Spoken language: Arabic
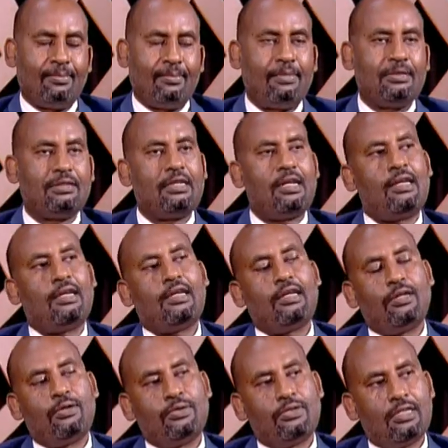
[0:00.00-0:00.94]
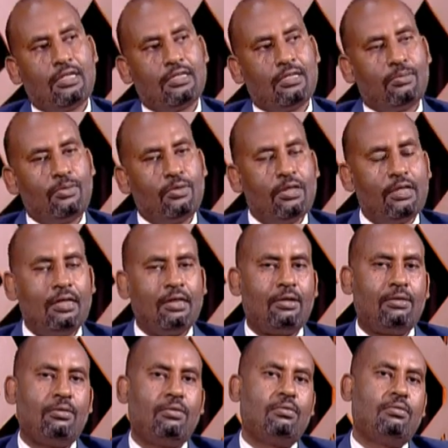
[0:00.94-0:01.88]
مساء الخير أستاذة منى
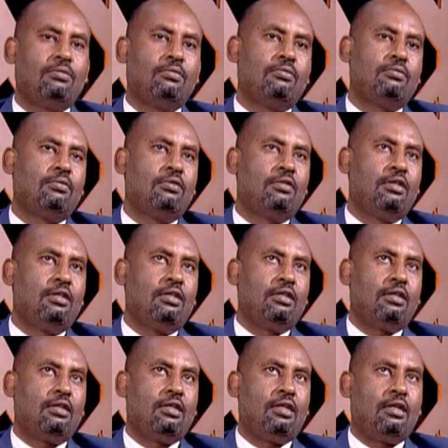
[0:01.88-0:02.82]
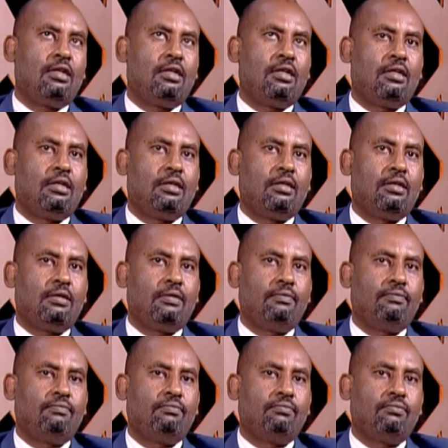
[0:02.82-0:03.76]
و...
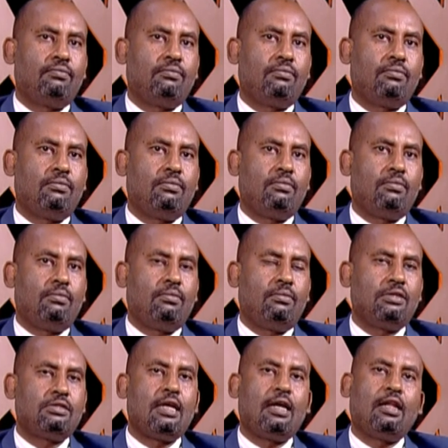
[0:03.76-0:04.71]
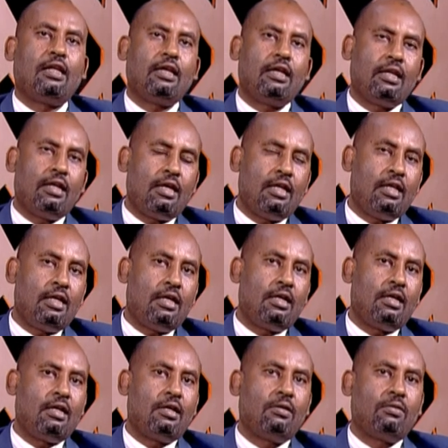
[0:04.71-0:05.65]
مساء الخير
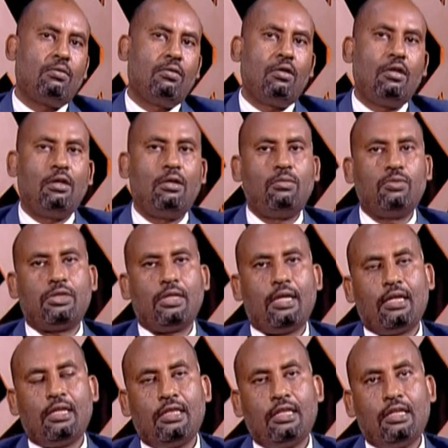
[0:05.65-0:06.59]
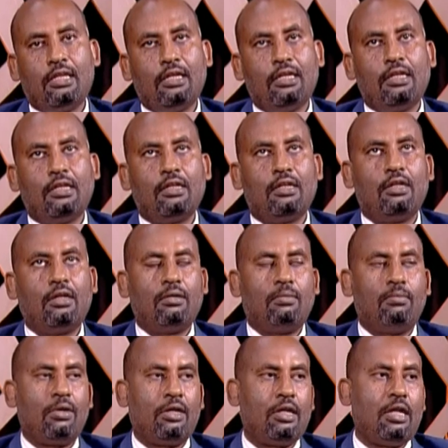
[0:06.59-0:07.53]
على كل مشاهدي
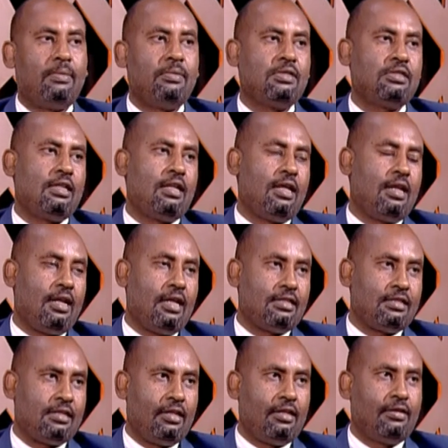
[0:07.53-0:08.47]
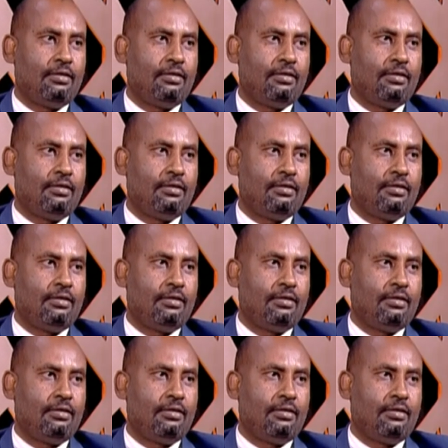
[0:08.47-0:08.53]
برنامج ظلال الأصيل